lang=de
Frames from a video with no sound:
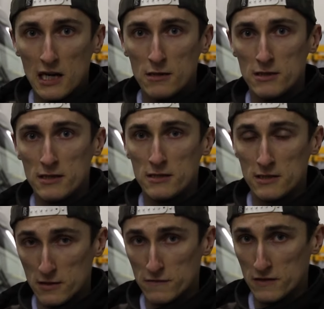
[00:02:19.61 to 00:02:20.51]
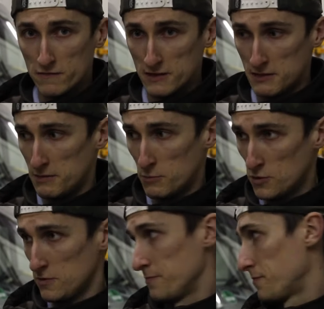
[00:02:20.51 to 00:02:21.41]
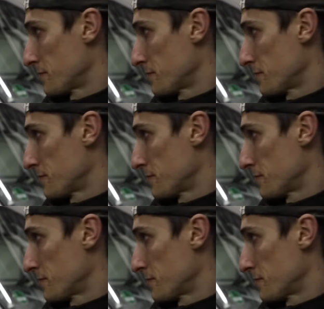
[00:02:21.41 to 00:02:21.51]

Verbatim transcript: aber die auf jeden Fall sein muss,